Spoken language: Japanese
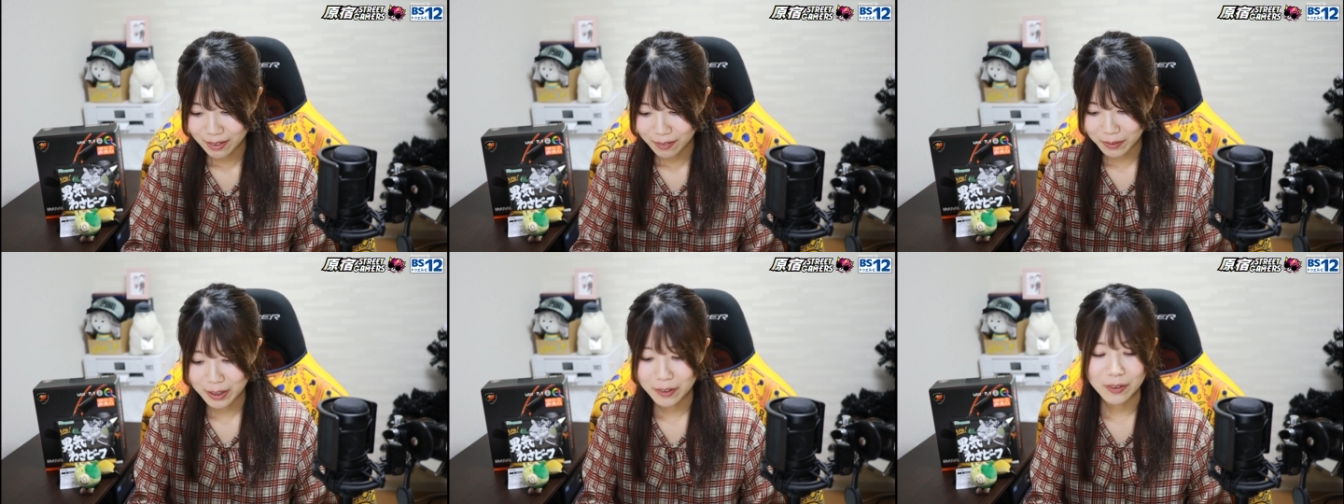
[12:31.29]

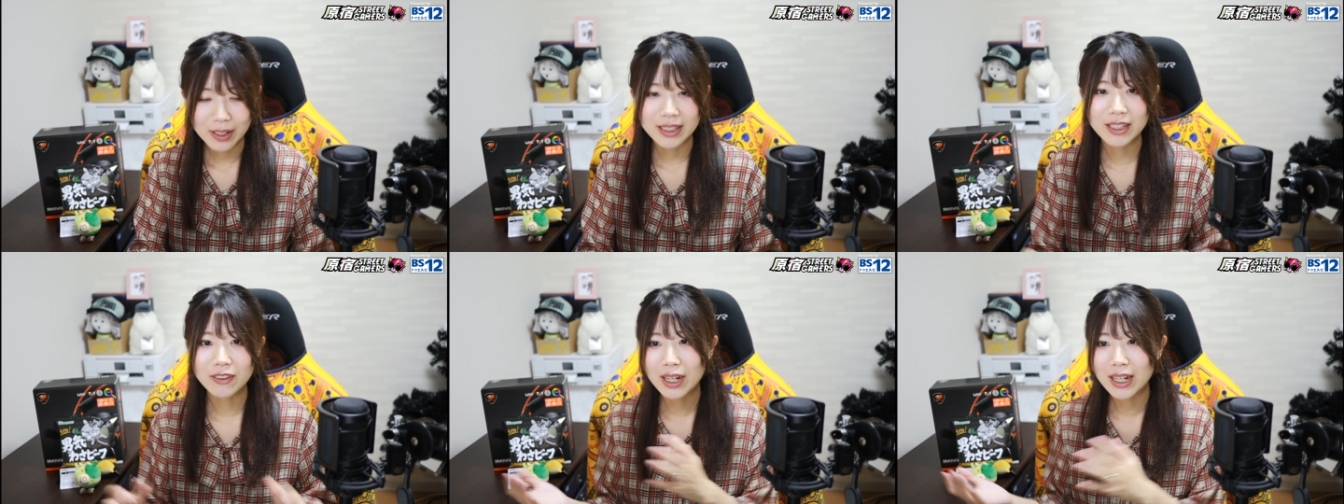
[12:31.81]
私
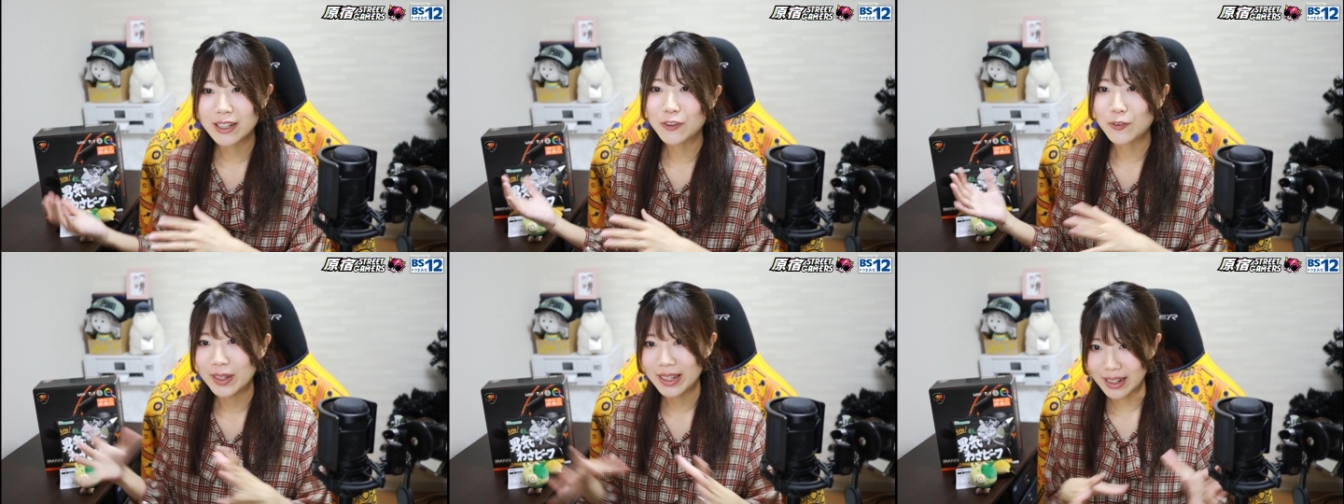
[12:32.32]
の環境の
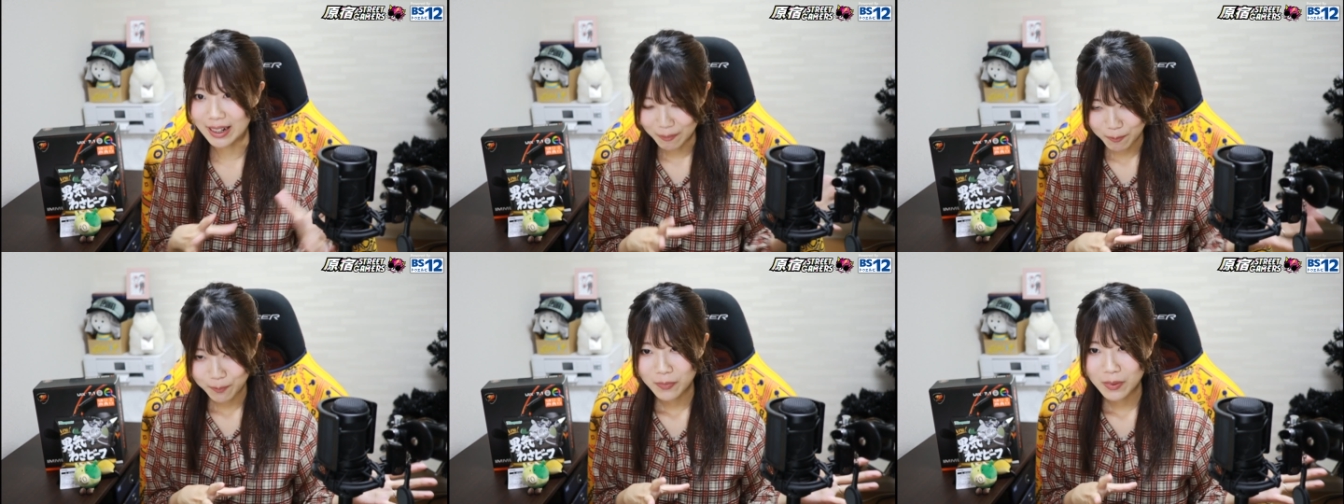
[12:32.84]
変化、
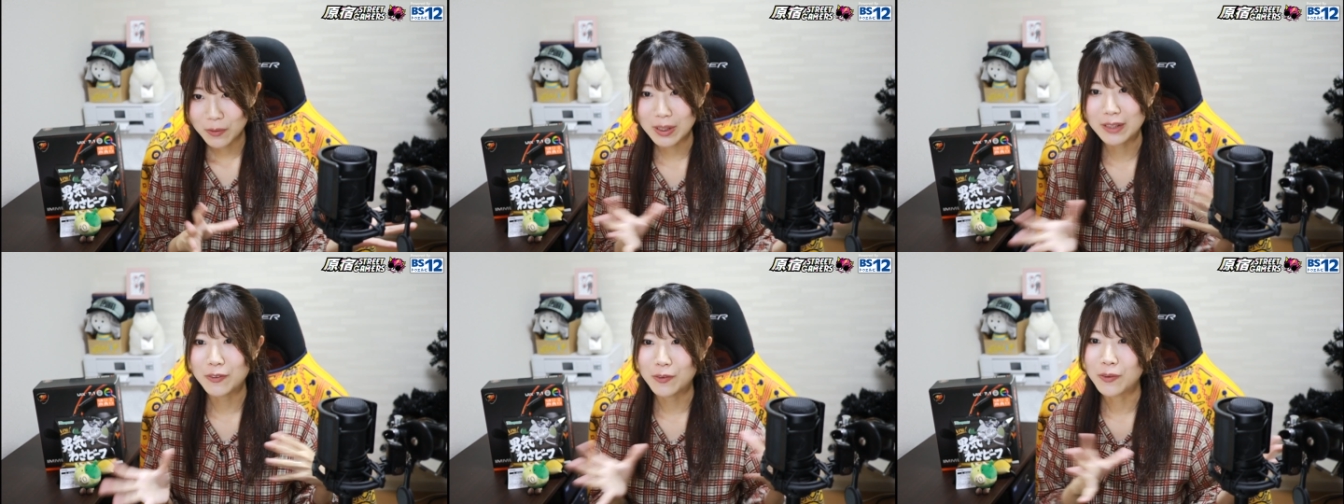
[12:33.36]
他
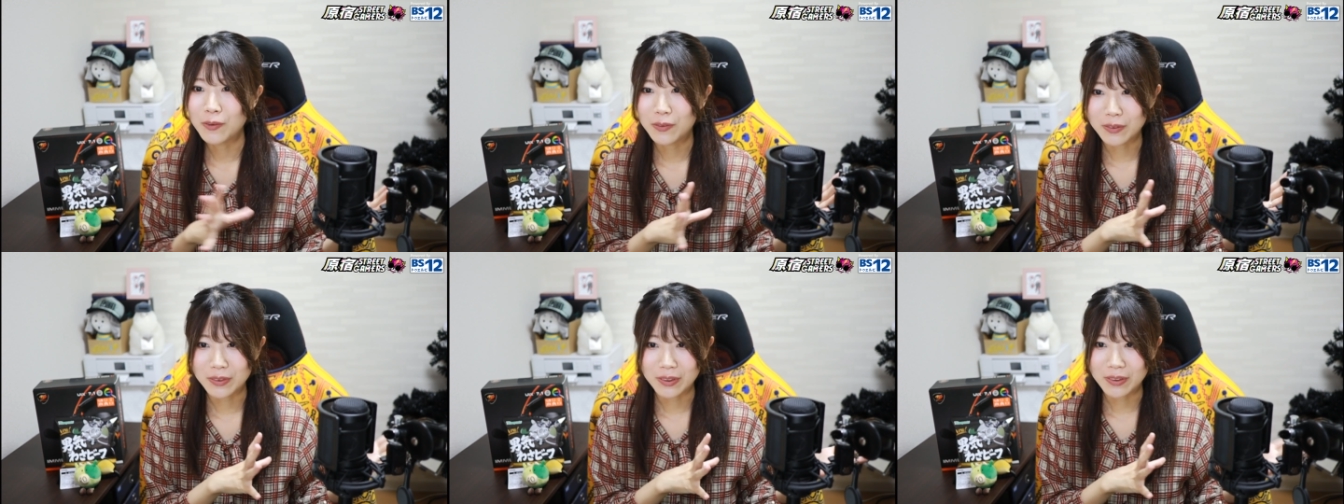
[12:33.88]
のご報
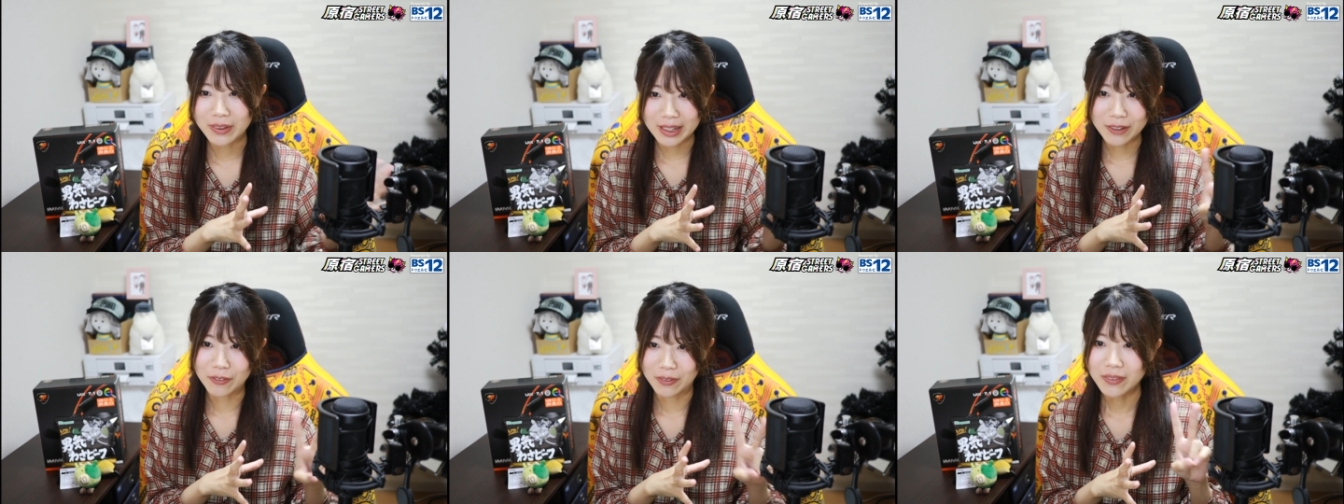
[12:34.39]
告の2
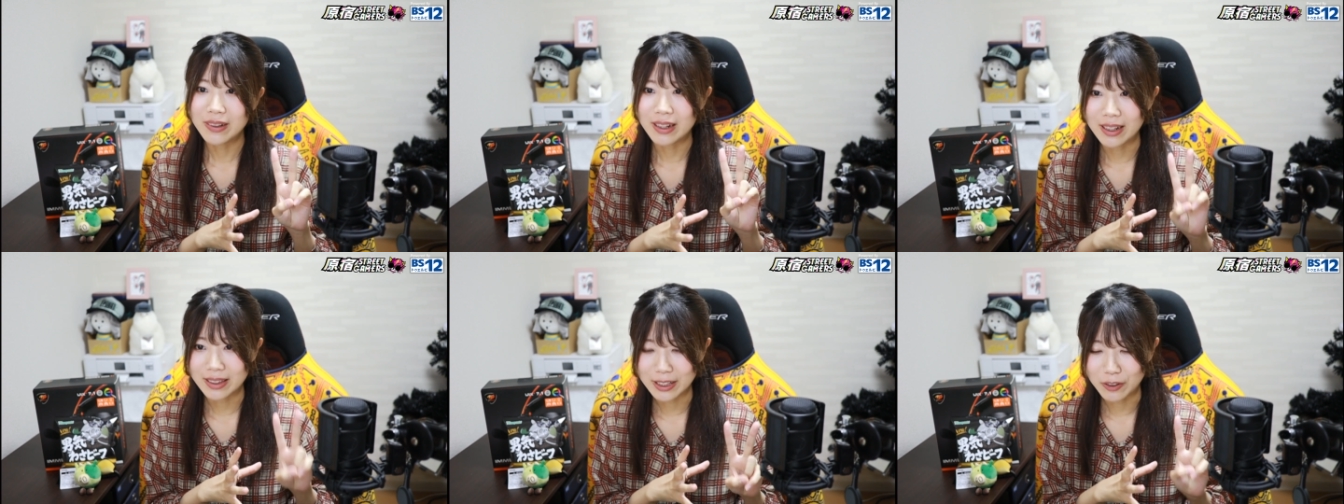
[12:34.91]
個あっ
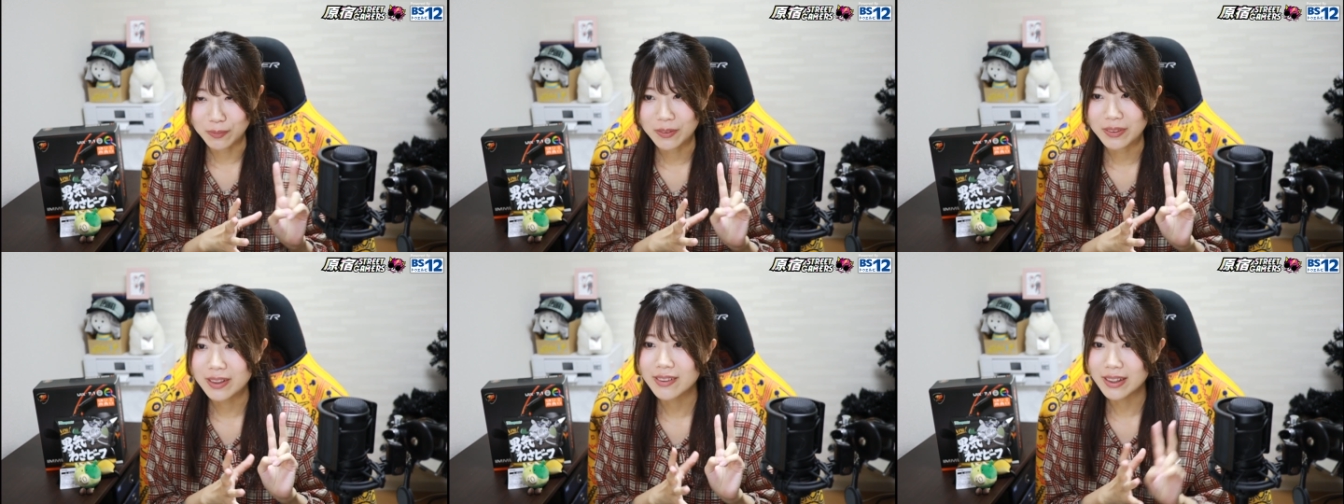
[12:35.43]
たと思うん
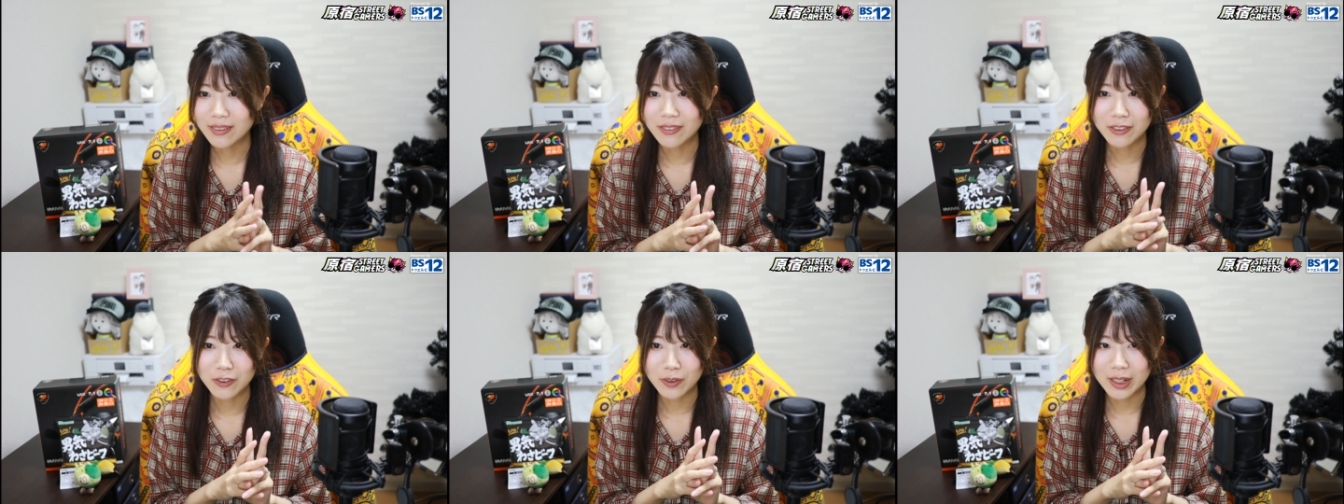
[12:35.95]
ですけど、
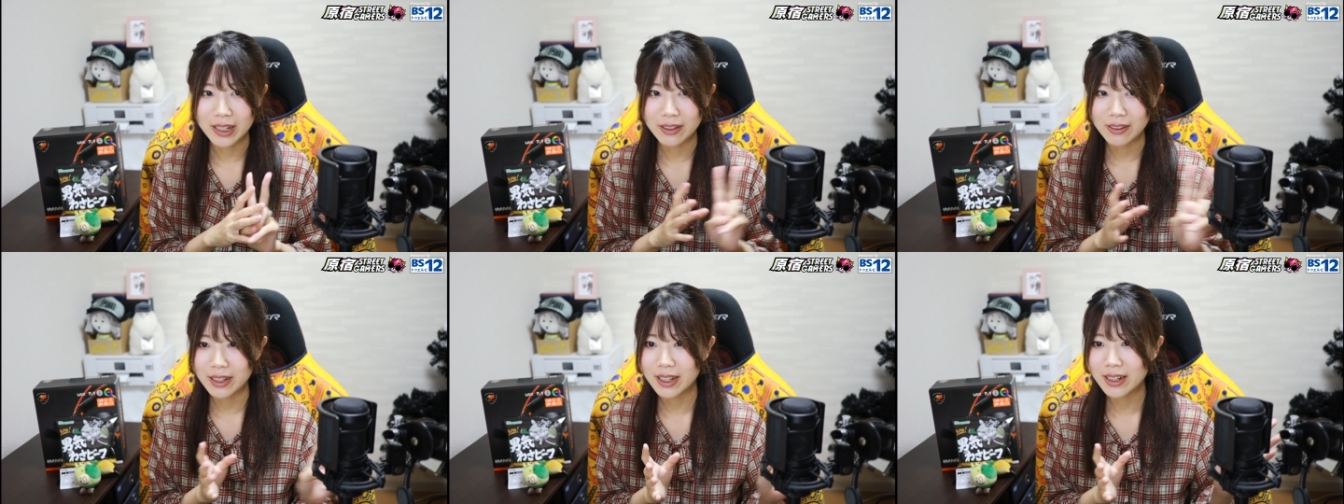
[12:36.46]
そこら辺の
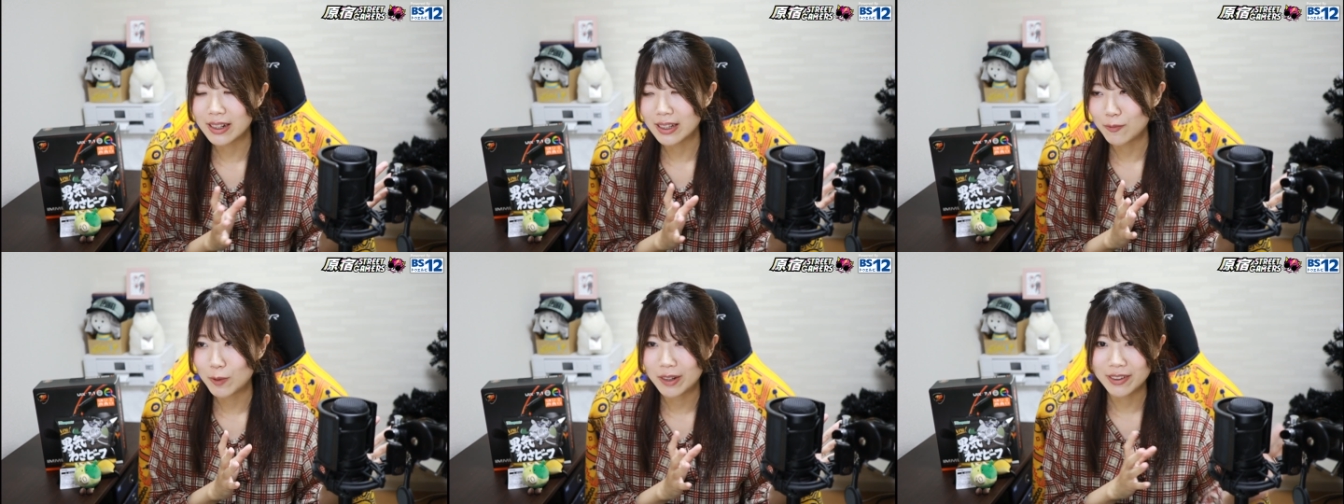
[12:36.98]
変化に
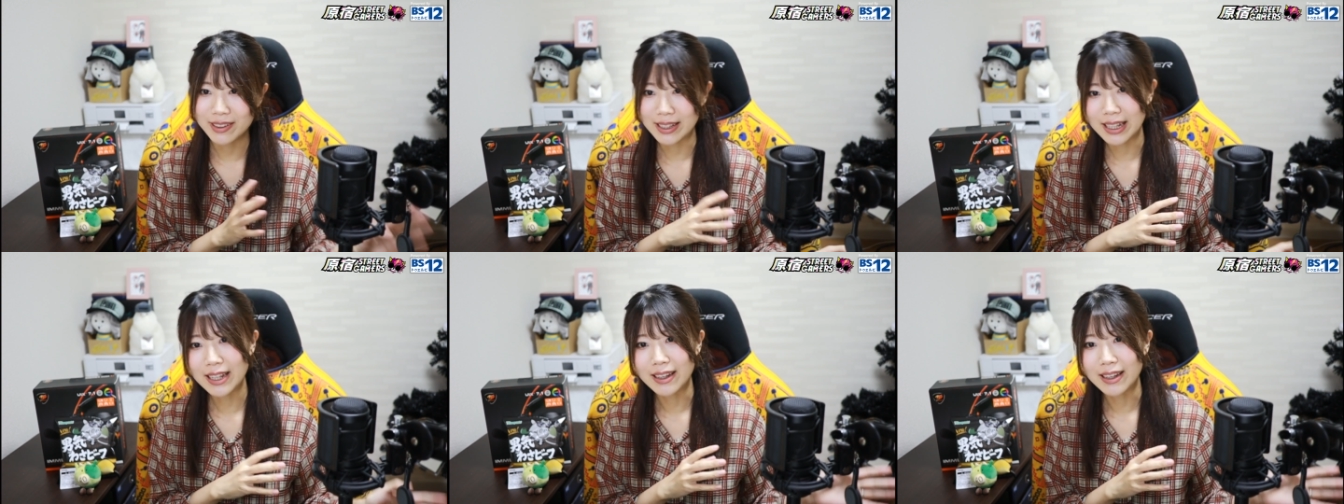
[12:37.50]
も合わせて